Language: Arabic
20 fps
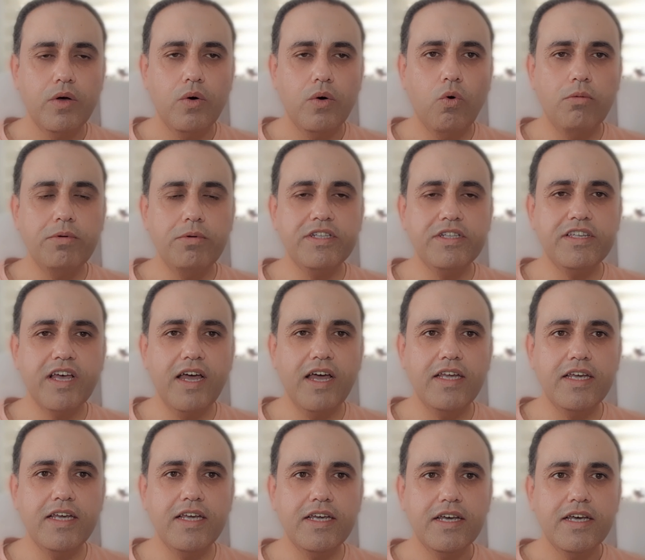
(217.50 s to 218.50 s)

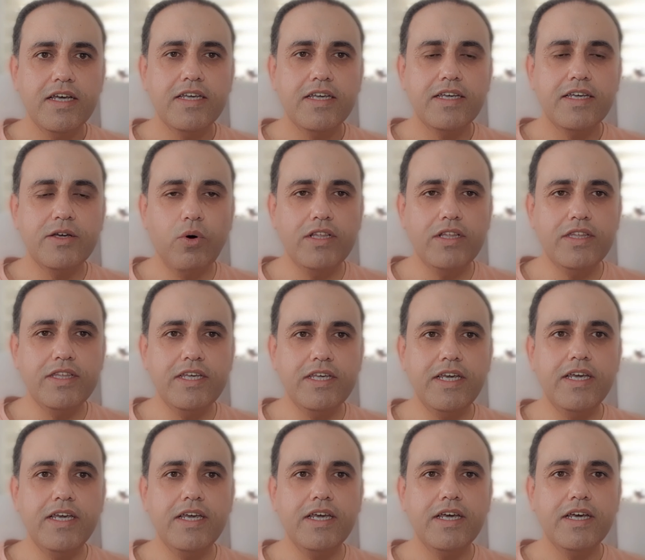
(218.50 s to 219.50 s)
وبالتالي
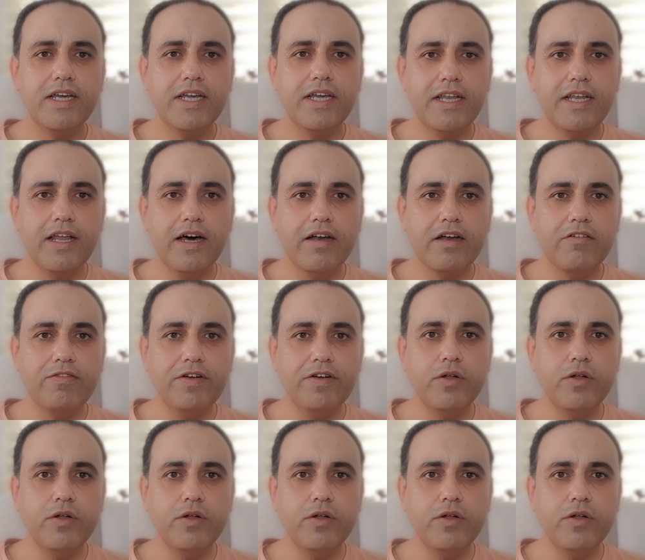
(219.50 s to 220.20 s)
يؤدي إلى رفع